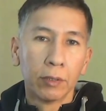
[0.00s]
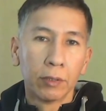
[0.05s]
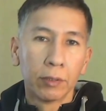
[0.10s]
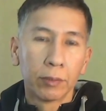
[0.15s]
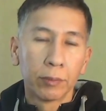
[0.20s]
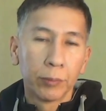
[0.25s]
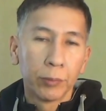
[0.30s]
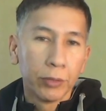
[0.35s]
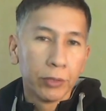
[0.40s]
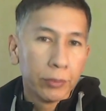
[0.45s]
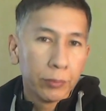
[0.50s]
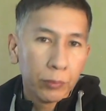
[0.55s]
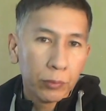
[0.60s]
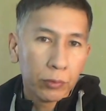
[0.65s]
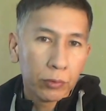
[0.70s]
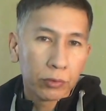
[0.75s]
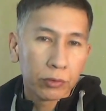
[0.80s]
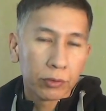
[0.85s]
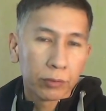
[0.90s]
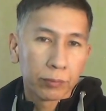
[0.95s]
Мы не
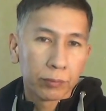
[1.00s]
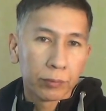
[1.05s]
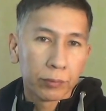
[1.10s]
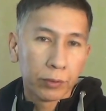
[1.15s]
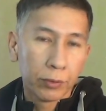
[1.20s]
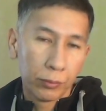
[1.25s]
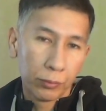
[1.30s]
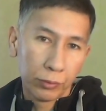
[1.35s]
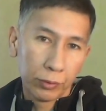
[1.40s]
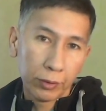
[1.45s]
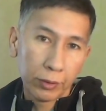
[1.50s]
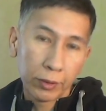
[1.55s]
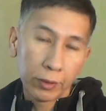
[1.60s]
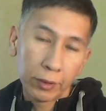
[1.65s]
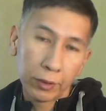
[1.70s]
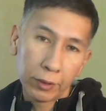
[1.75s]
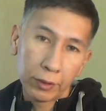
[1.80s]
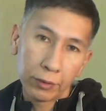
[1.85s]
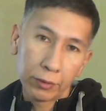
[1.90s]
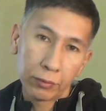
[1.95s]
можем, и у них
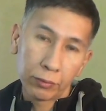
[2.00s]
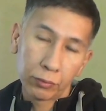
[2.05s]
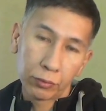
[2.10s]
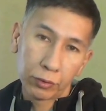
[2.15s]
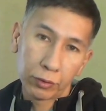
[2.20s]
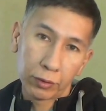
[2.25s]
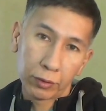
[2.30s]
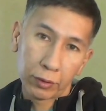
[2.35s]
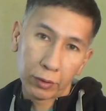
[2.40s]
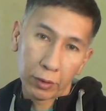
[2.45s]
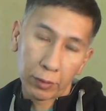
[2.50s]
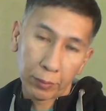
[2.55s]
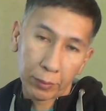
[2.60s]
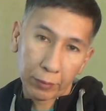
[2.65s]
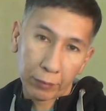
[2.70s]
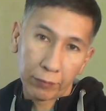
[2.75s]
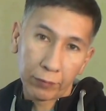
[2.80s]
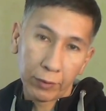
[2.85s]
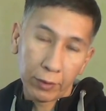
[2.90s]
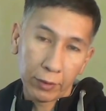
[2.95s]
есть уже
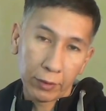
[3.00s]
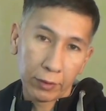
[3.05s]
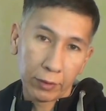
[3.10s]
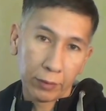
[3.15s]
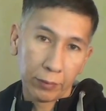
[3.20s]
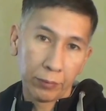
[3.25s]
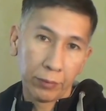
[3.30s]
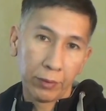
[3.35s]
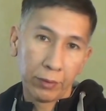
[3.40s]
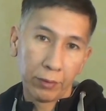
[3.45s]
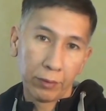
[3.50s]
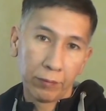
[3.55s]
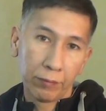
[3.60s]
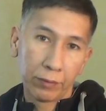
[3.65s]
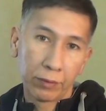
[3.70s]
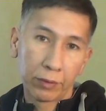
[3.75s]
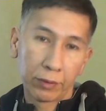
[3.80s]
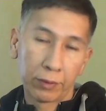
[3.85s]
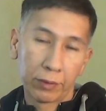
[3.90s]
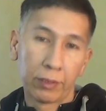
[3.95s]
оправдание перед
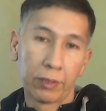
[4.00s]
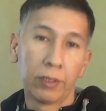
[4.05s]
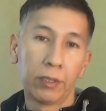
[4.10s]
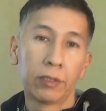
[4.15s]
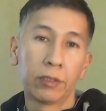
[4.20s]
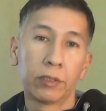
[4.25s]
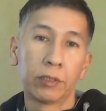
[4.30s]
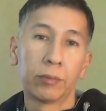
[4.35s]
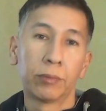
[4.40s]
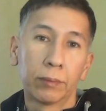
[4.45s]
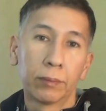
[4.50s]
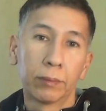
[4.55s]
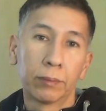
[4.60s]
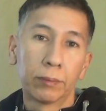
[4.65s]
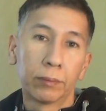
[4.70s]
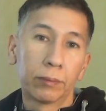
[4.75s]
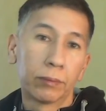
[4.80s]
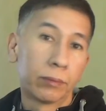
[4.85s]
вышестоящими,